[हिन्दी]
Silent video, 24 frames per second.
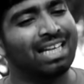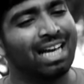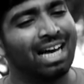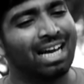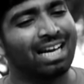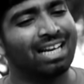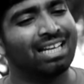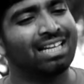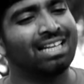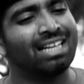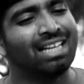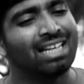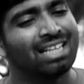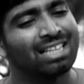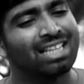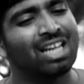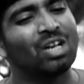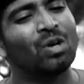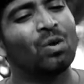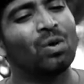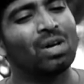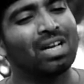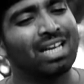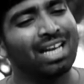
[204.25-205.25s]
चल यार
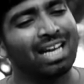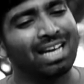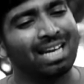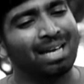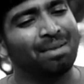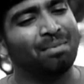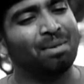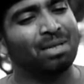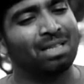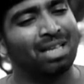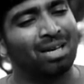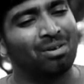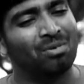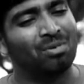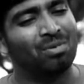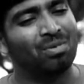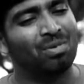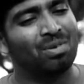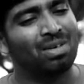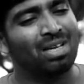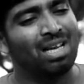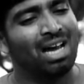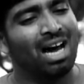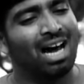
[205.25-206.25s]
तेन और के के
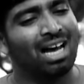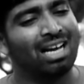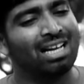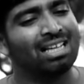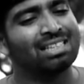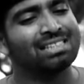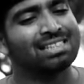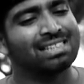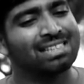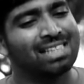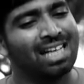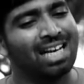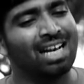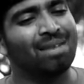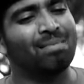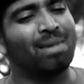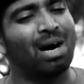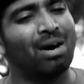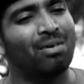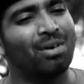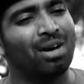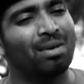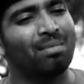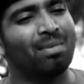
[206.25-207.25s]
बताऊ और
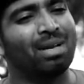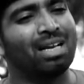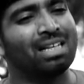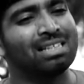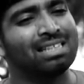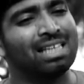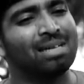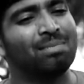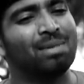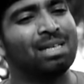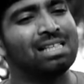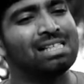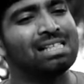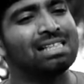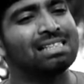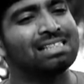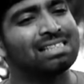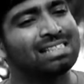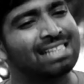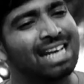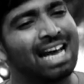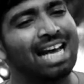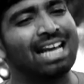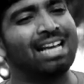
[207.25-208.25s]
शर्म है मैंने जब
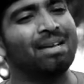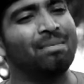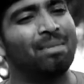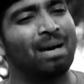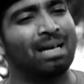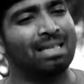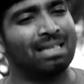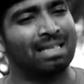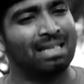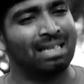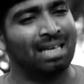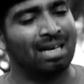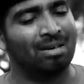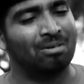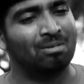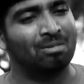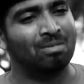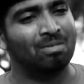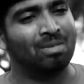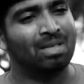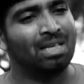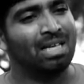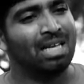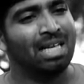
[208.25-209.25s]
मैं सारी बात
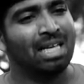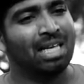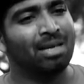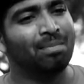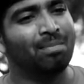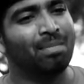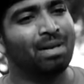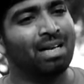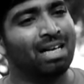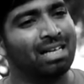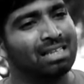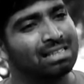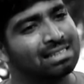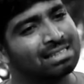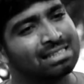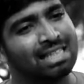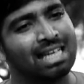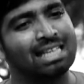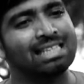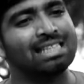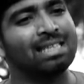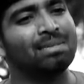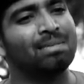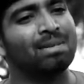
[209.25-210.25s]
गिनाऊ इन
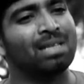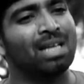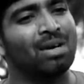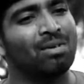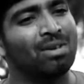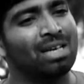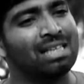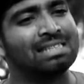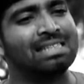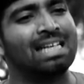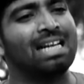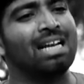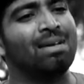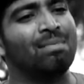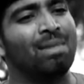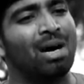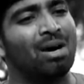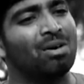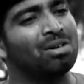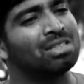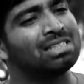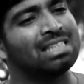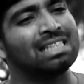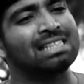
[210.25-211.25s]
मैंने साची बताओ रे
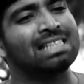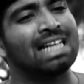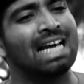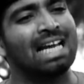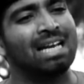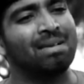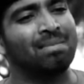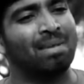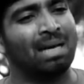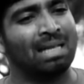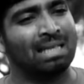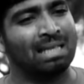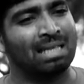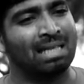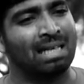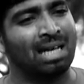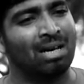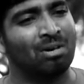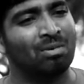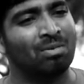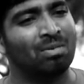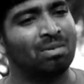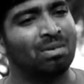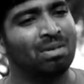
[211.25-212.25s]
शर्म आओ जब सारी
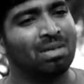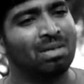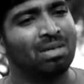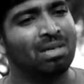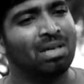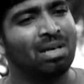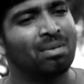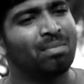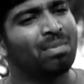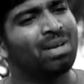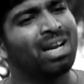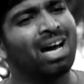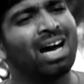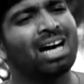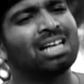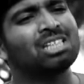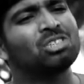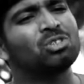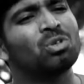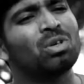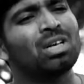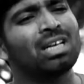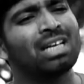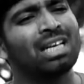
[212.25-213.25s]
बात गिनाऊ
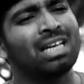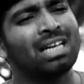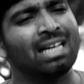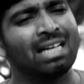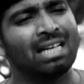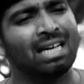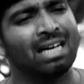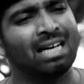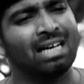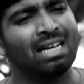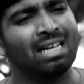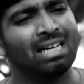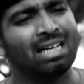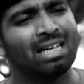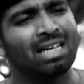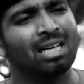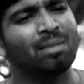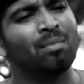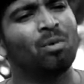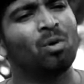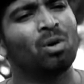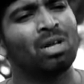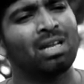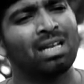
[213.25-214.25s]
मैंने हाथ जोड़ के कहा
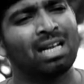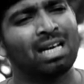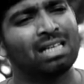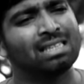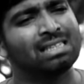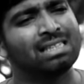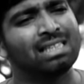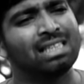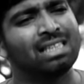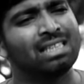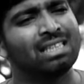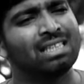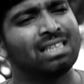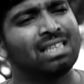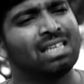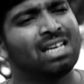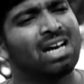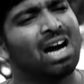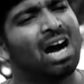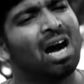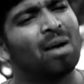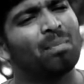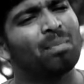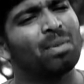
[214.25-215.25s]
के भोलेनाथ
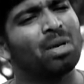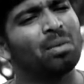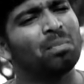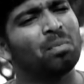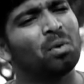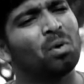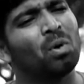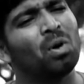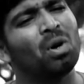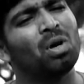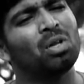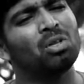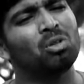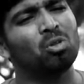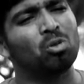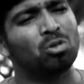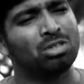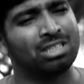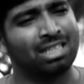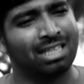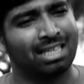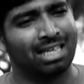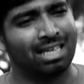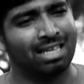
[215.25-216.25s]
जी आपने
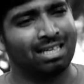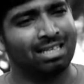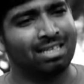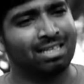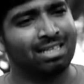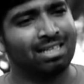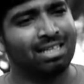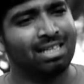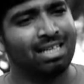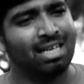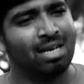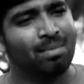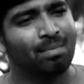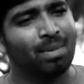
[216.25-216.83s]
बहुत दुख सया